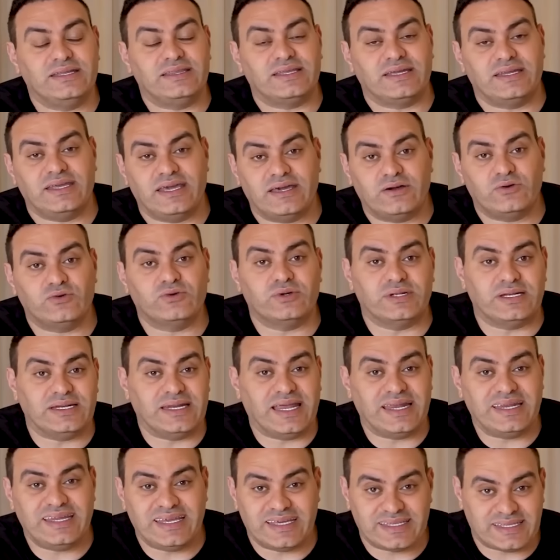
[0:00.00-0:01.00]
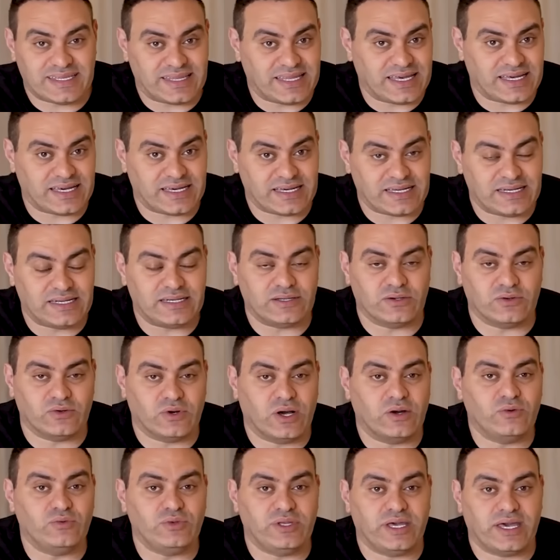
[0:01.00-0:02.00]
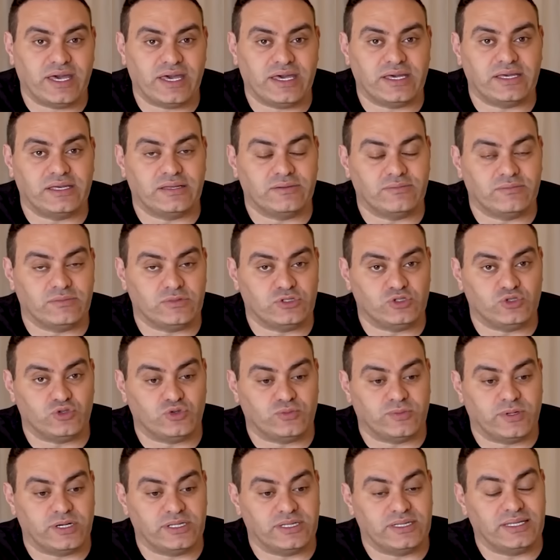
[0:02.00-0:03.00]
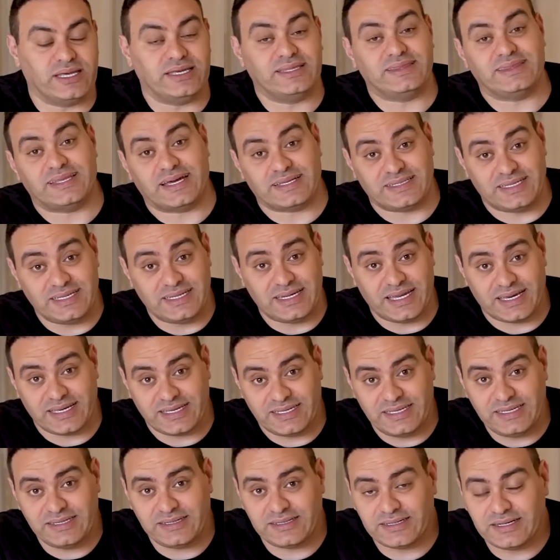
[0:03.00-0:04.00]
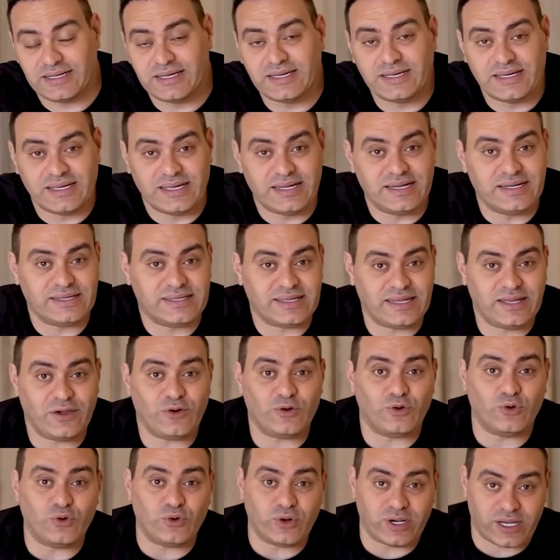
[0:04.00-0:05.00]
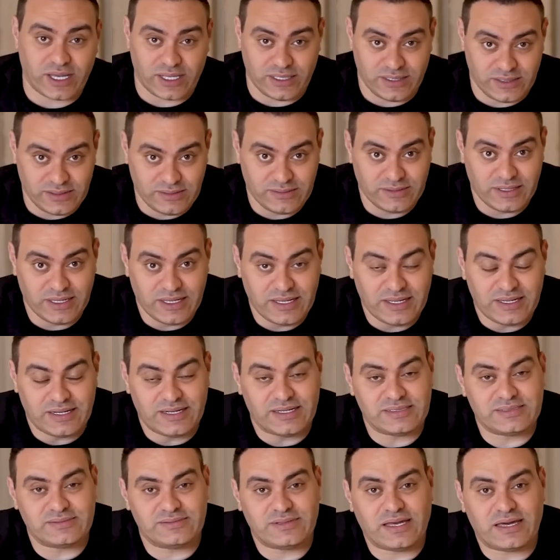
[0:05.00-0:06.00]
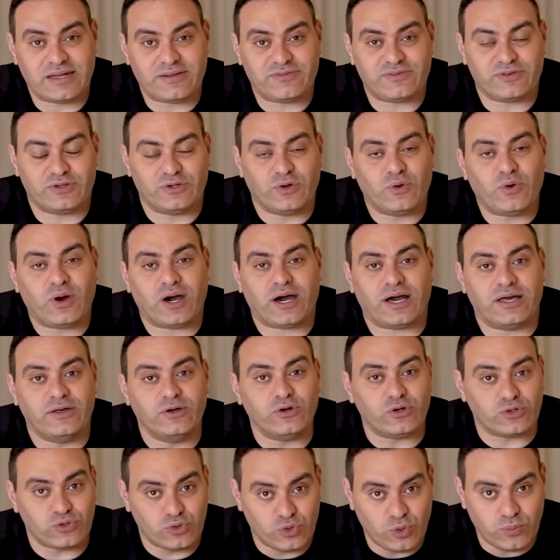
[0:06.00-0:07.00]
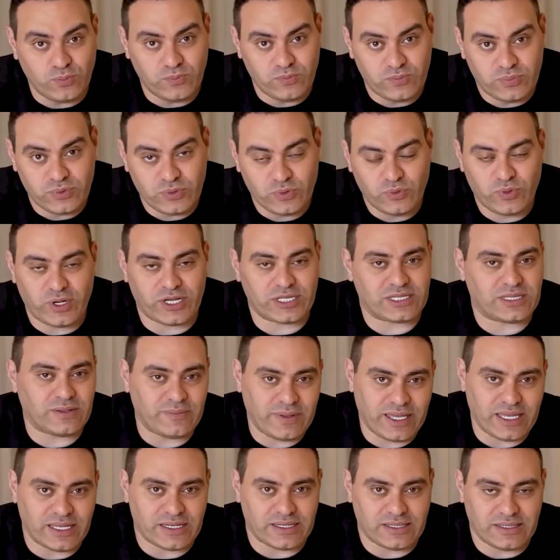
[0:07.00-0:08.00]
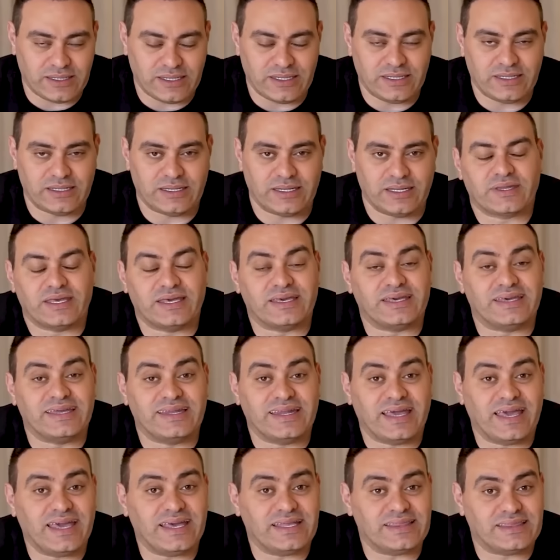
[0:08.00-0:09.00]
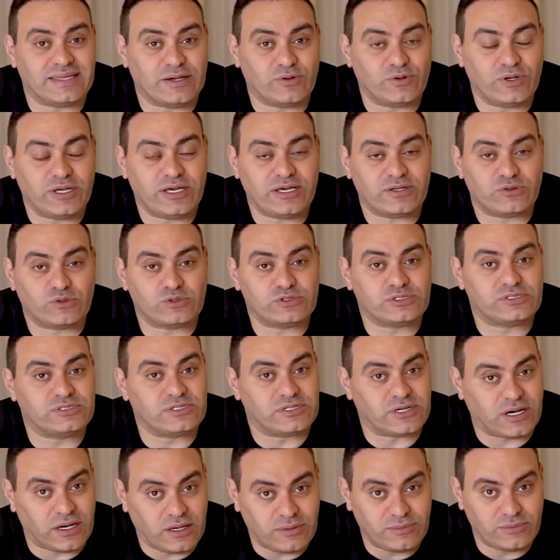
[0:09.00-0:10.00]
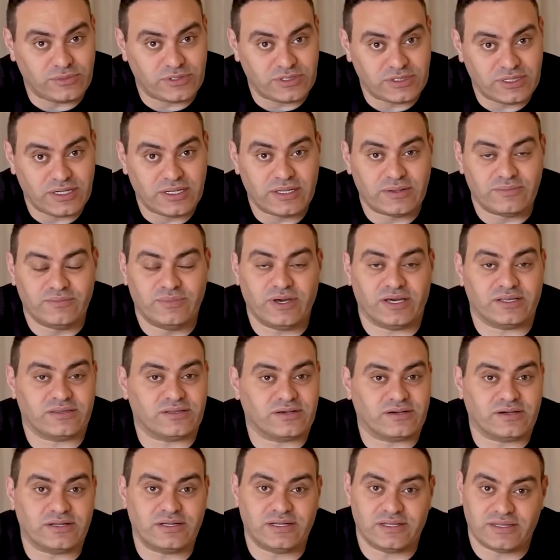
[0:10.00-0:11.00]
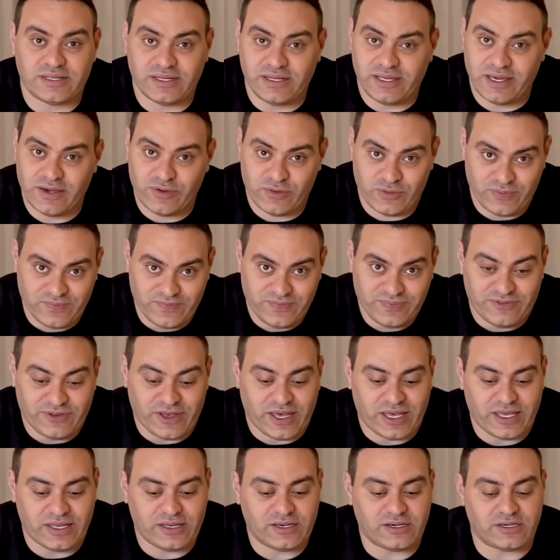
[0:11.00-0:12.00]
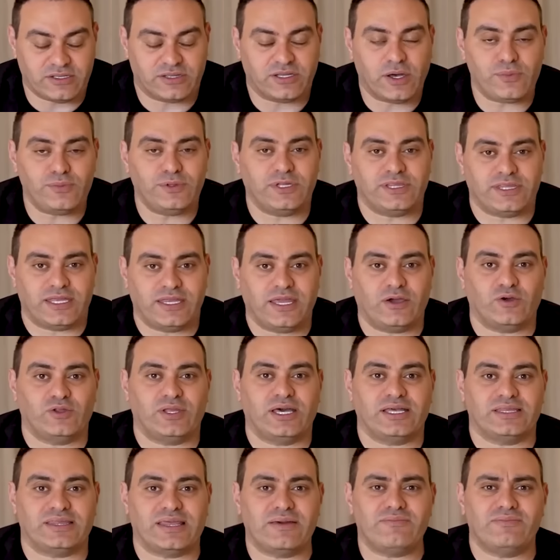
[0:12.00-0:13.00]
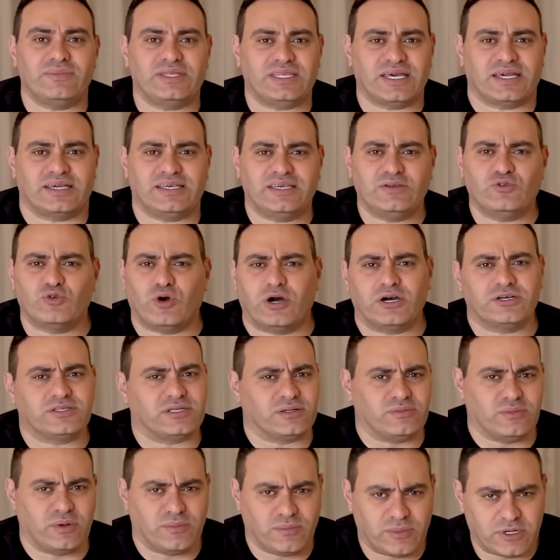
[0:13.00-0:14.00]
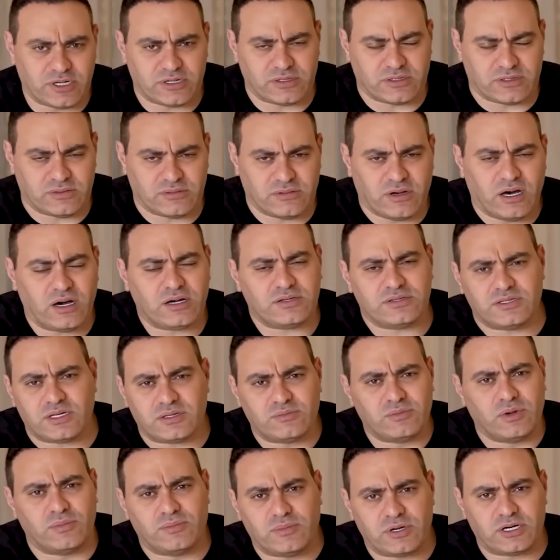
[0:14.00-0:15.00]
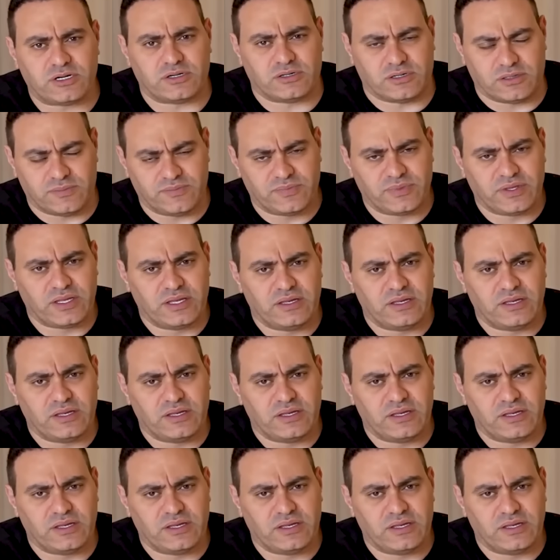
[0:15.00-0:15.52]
نتنياهو لن يتدخل او يهاجم جو بايدن التعديل الاخير نتنياهو هو جاي لازم تعرف ان هو هيخطب واحتمال ان الجنائيه الدوليه تصدر امر باعتقال نتنياهو فخطاب نتنياهو ده تم تغييره اكتر من مره اكتر من مره